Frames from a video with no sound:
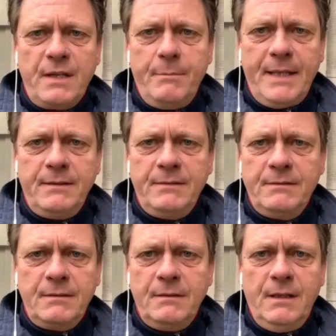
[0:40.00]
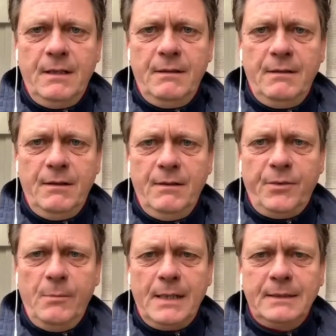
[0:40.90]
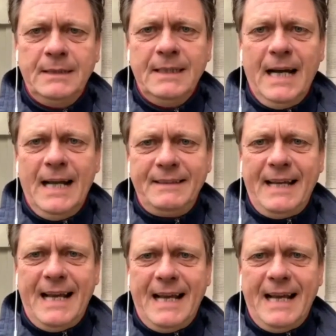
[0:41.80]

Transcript: Testament äh, äh Vollmacht hätte